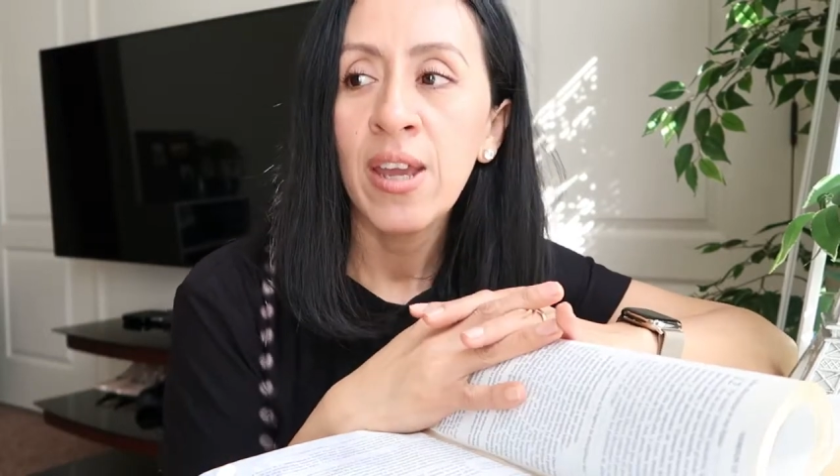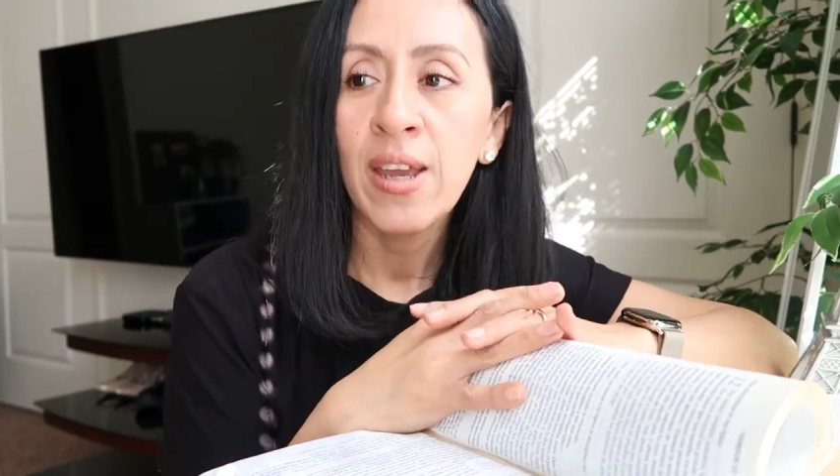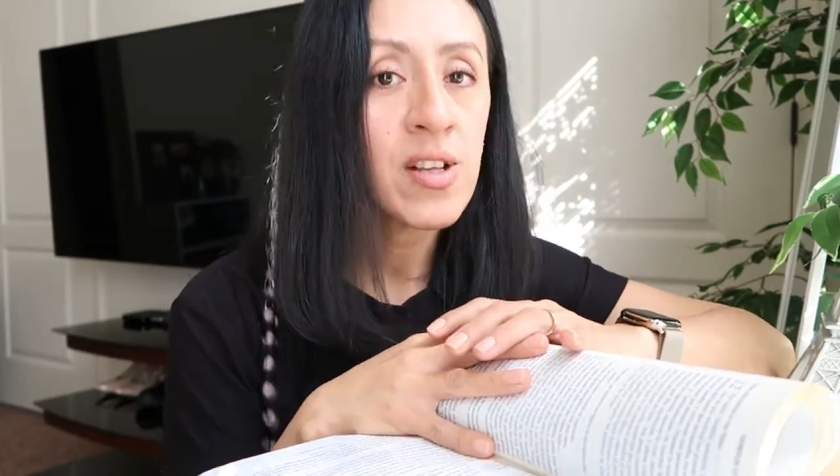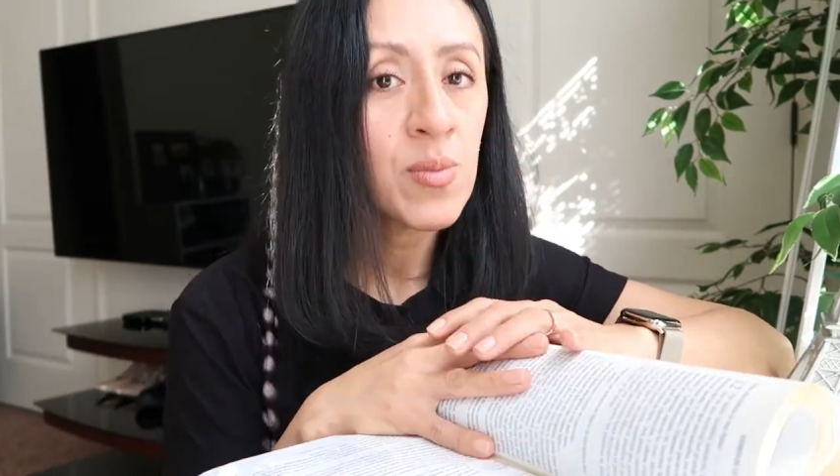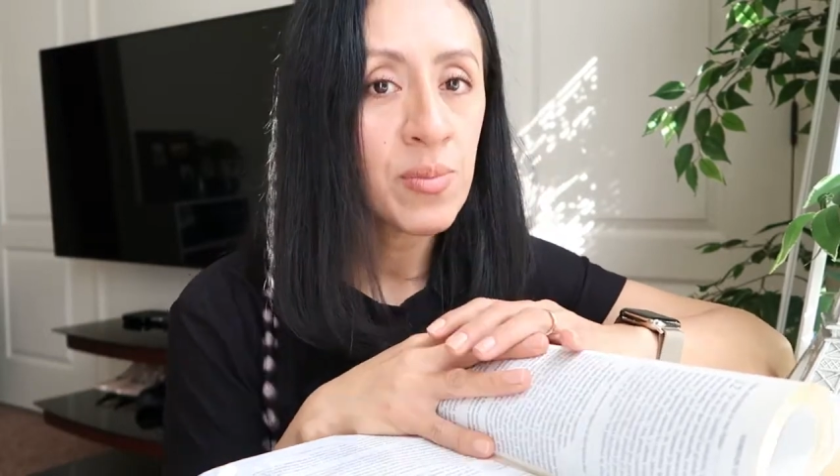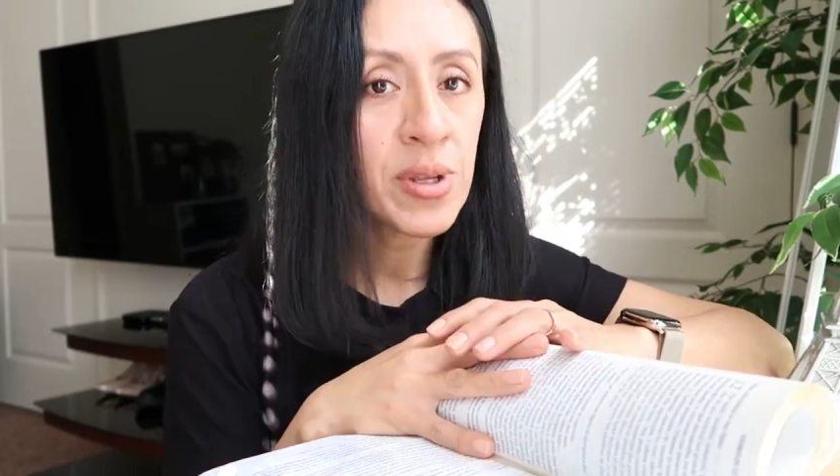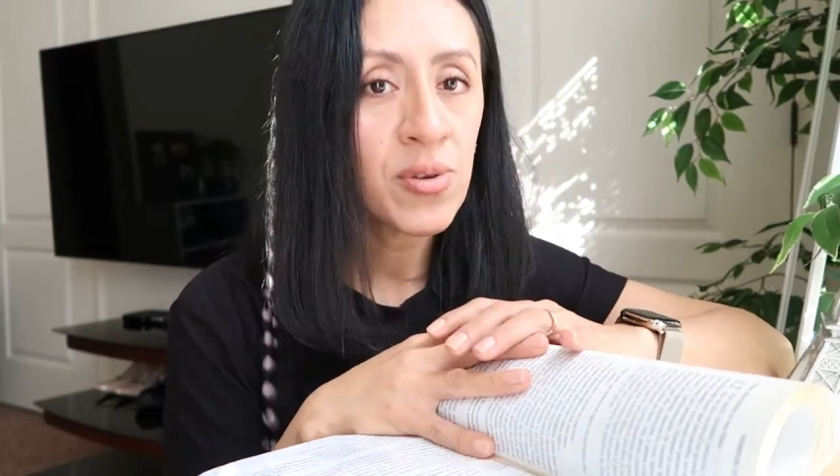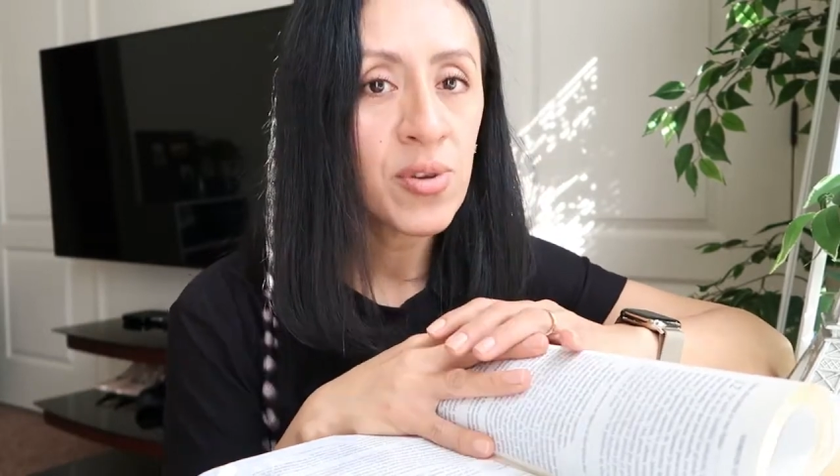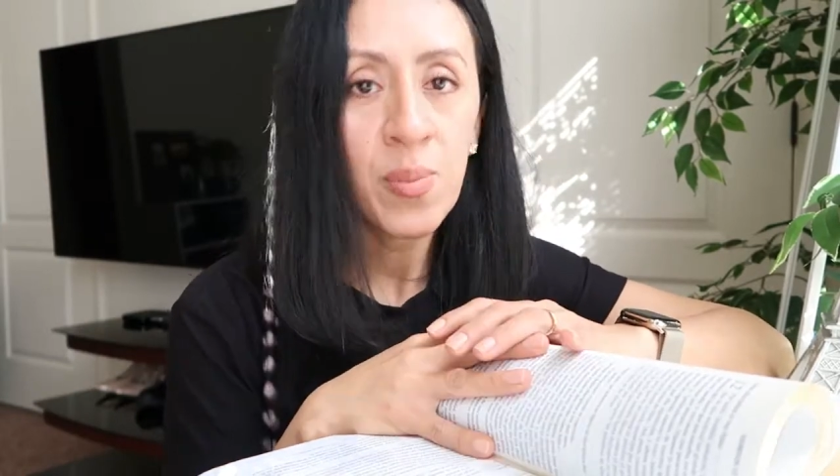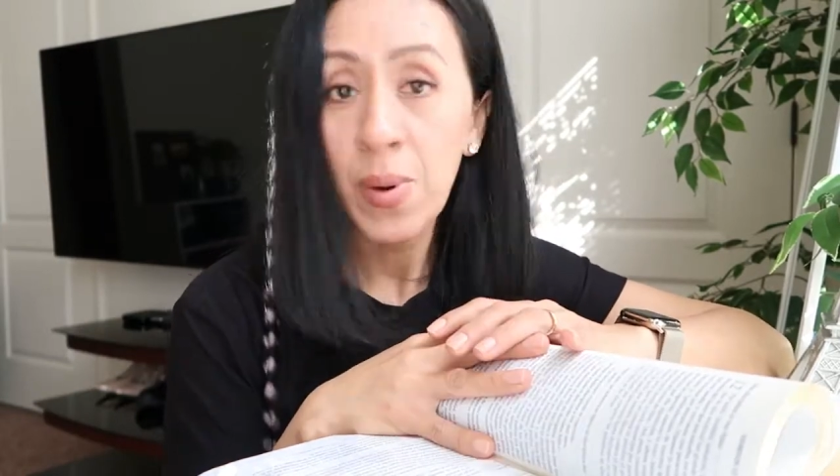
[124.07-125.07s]
es el
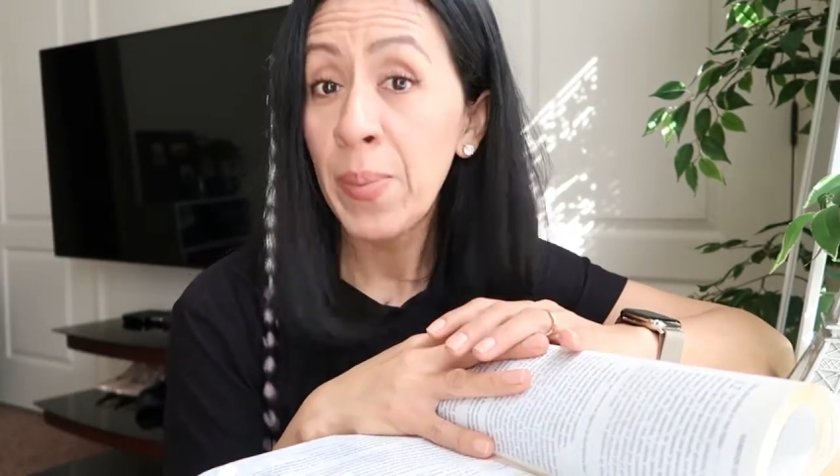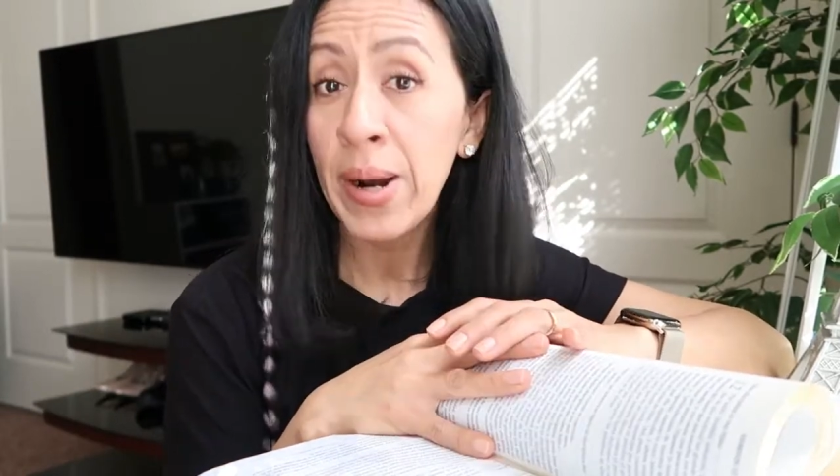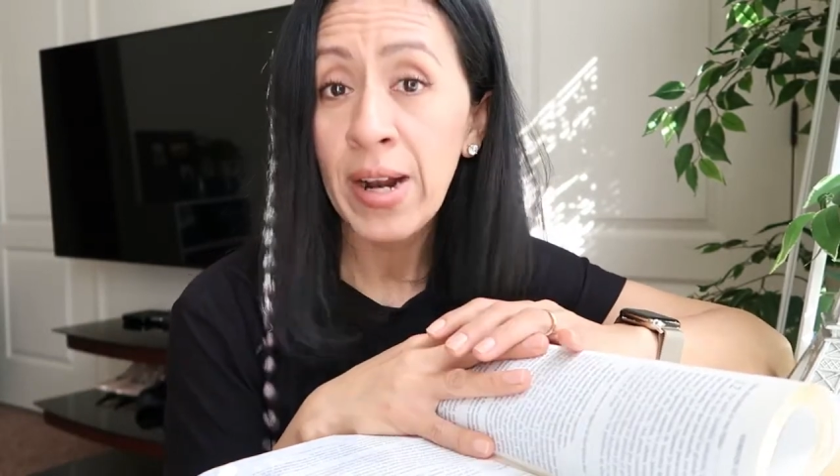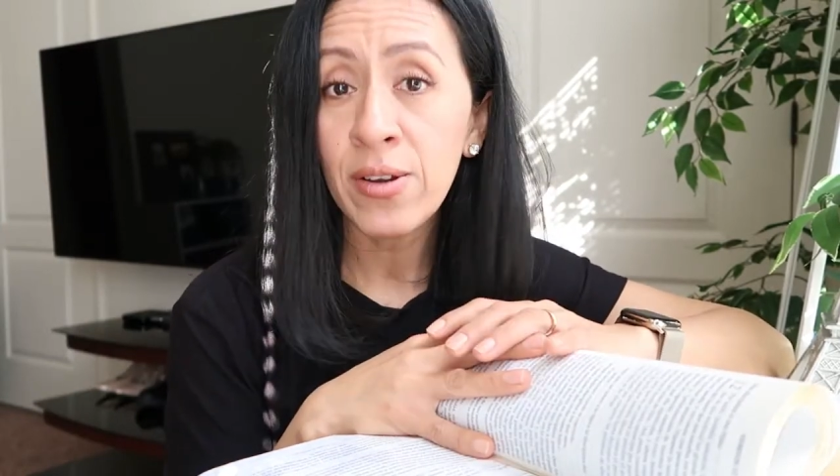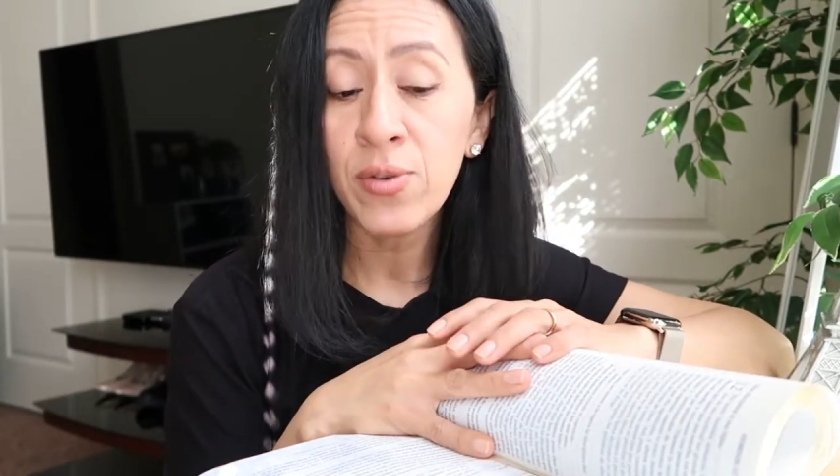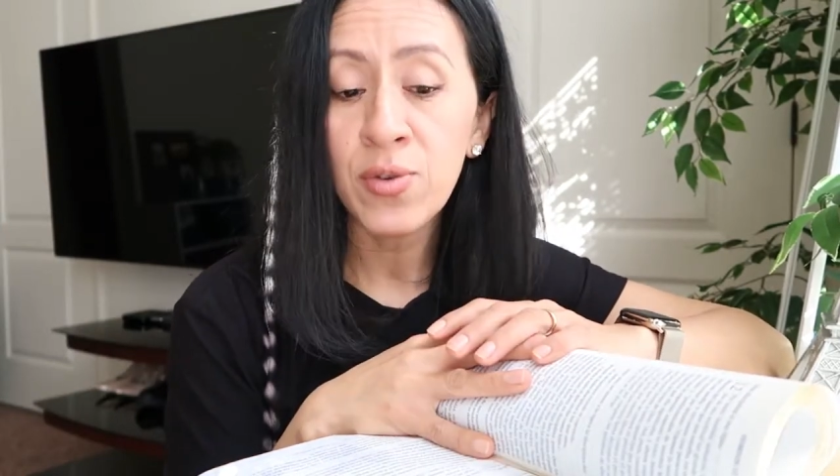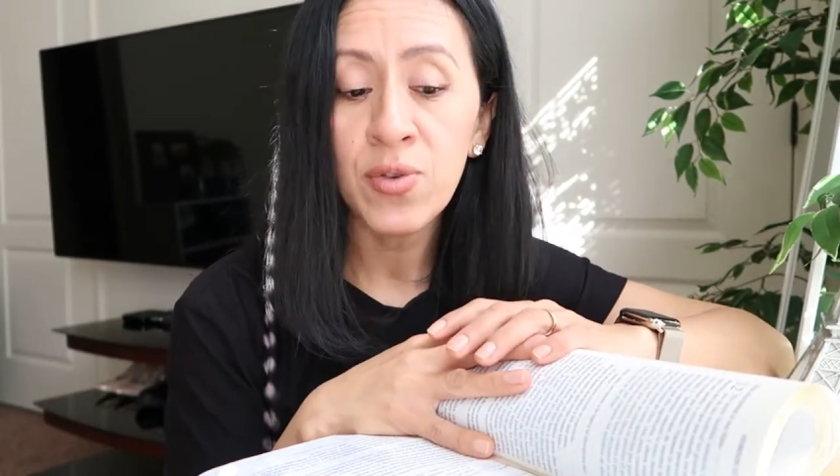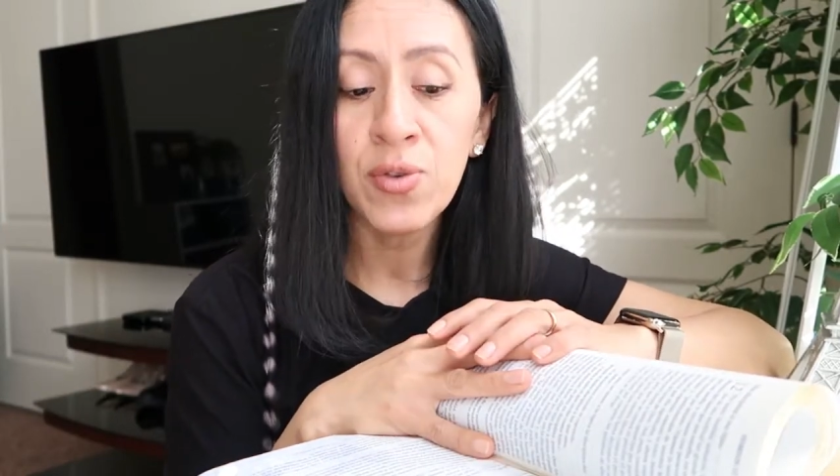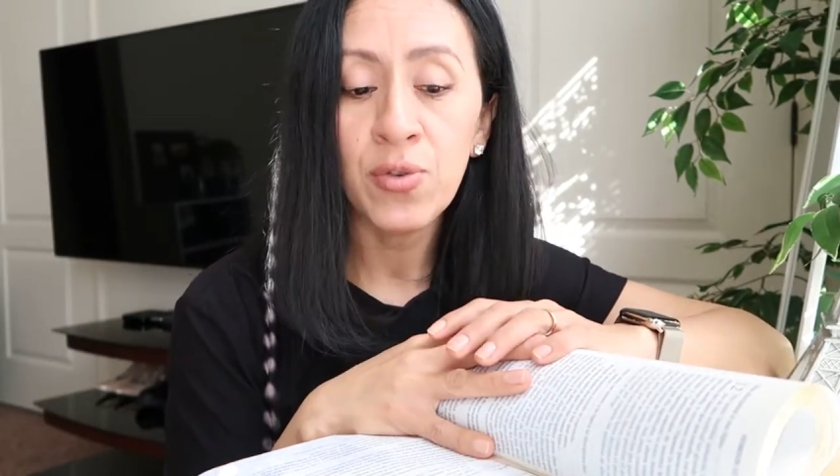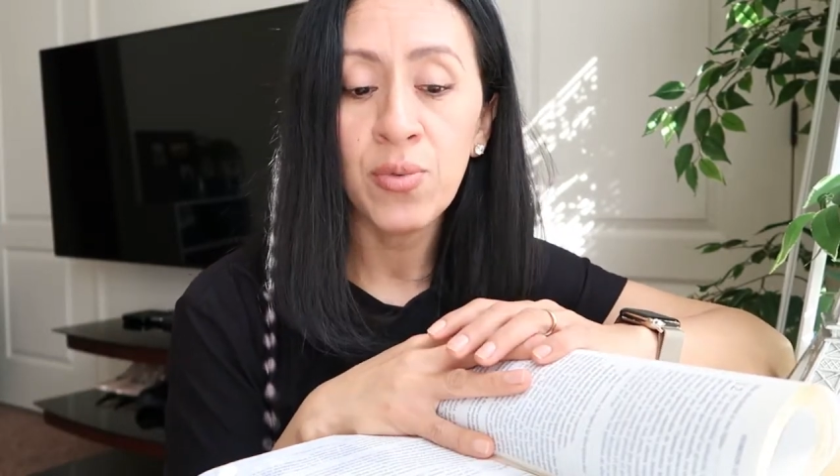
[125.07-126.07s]
momento de
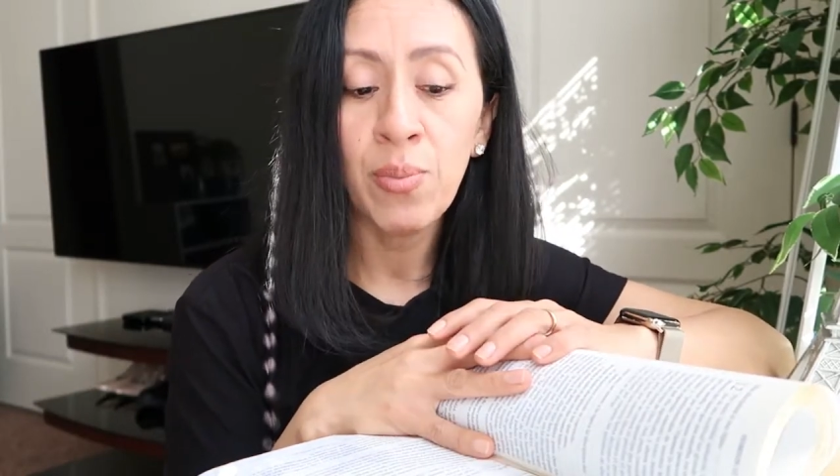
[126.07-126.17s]
prepararnos